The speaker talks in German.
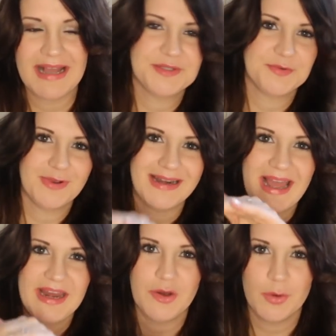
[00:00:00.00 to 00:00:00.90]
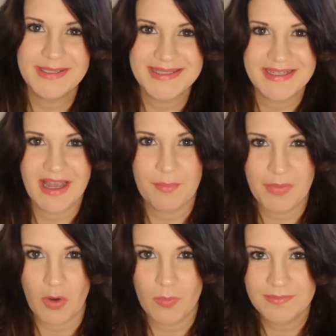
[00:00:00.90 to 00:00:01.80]
Also so einen kleinen
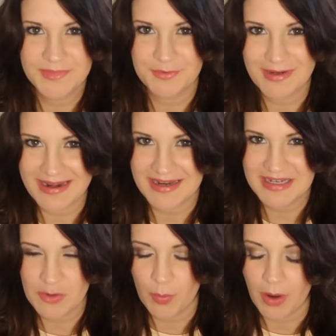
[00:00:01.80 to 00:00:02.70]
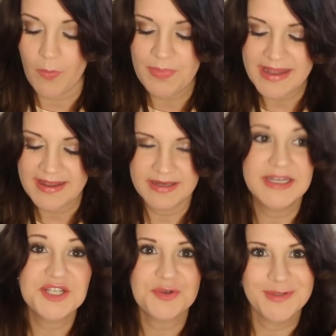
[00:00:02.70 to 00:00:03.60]
90er-Baum, so ein kleiner Dekobaum.
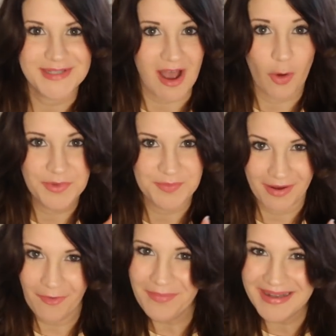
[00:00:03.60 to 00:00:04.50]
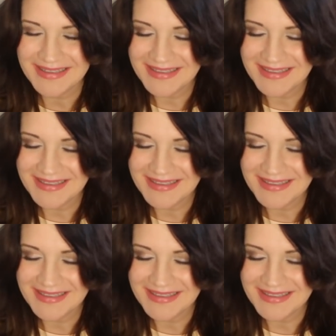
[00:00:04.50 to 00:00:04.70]
Nicht unser Hauptbaum.